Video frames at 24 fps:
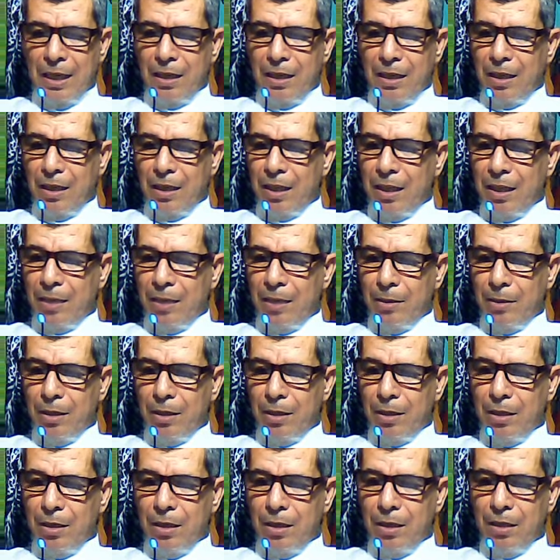آه،
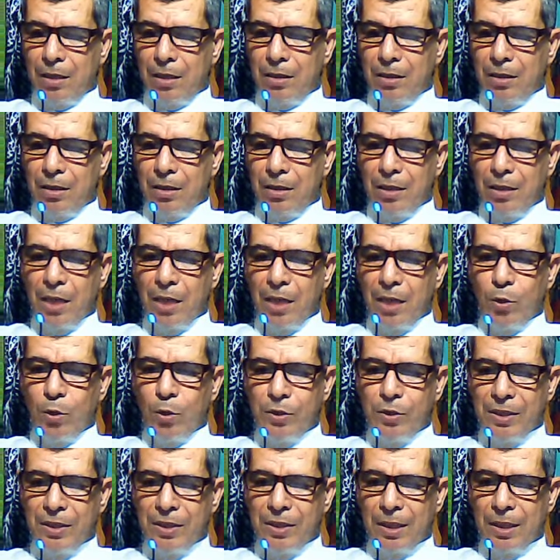ناخذ
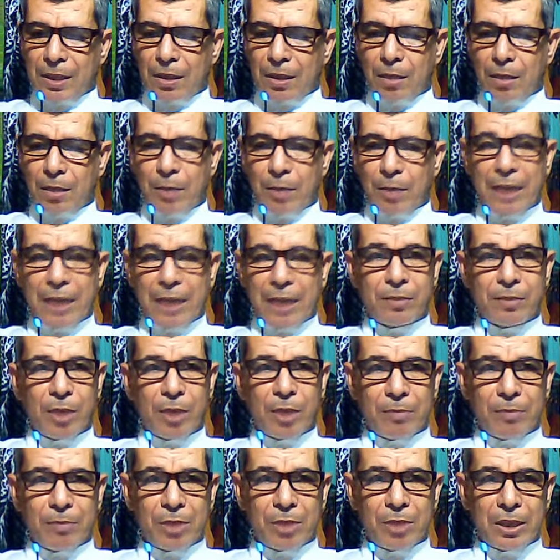بالأسباب
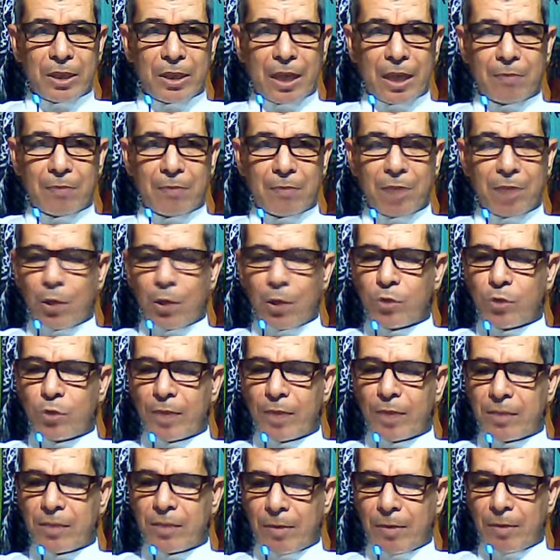نعم ناخذ
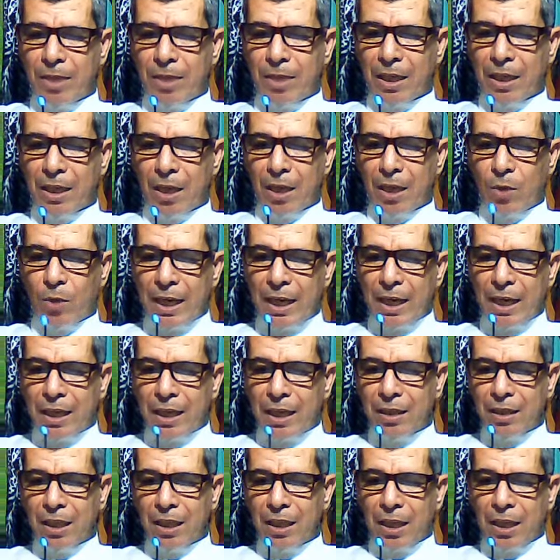بأسباب النجاح ولكن
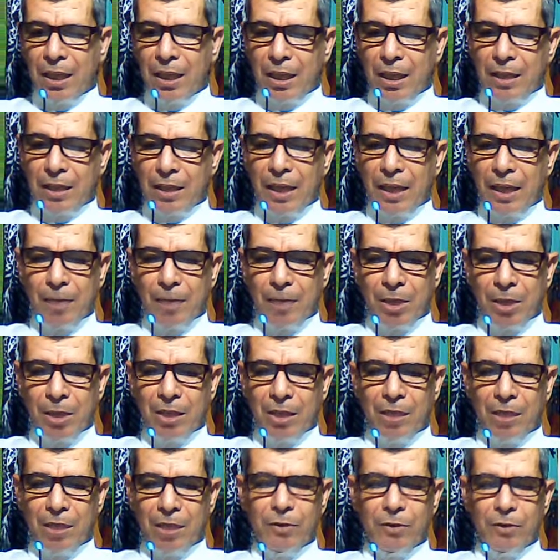دائما نضع
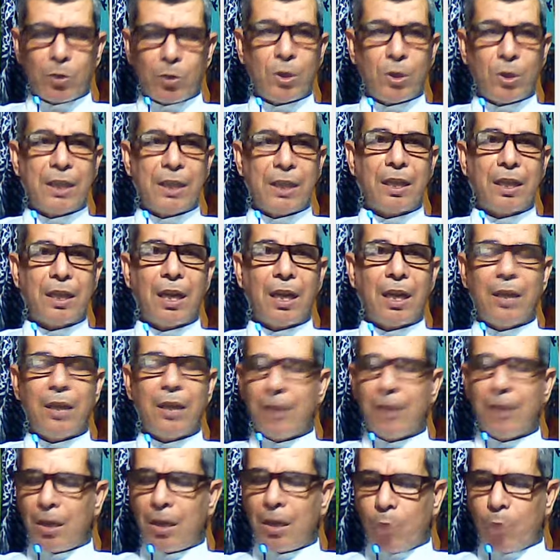في عقولنا أن
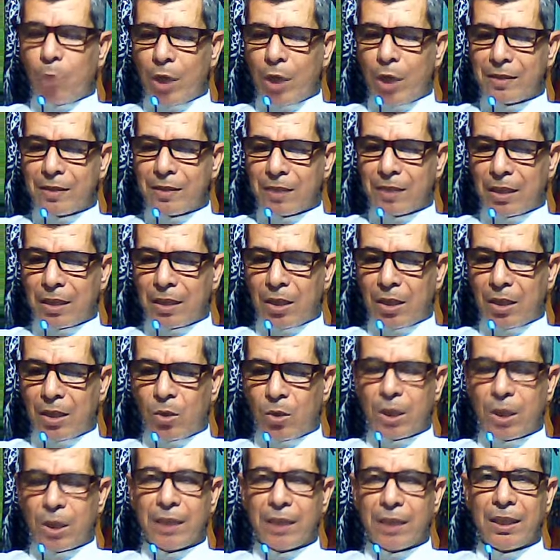المحصلة
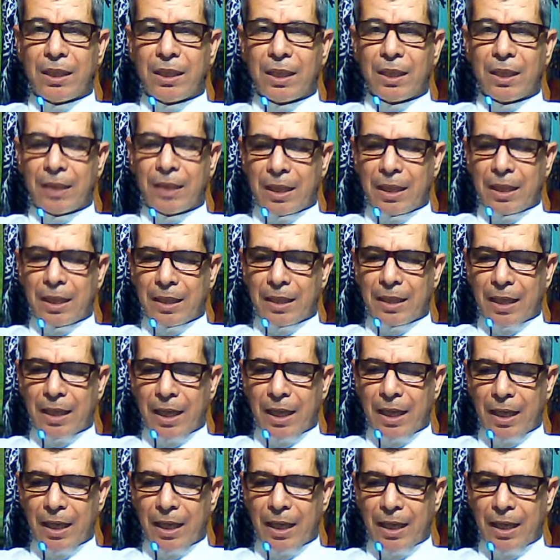ونتيجة النجاح